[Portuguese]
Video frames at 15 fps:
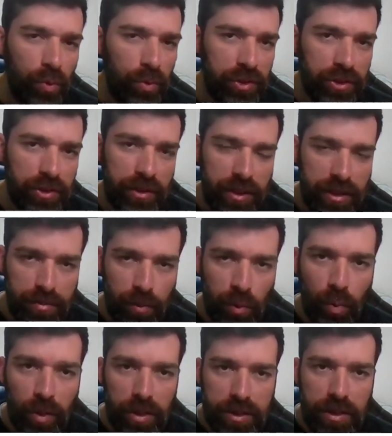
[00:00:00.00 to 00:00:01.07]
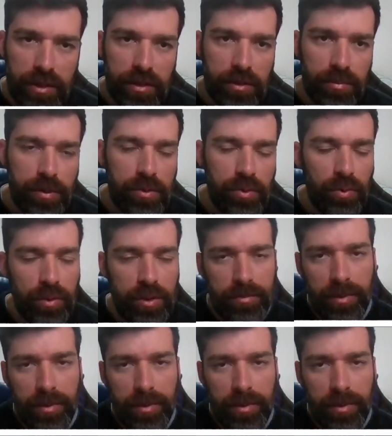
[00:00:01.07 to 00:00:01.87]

hoje 3.400 pessoas,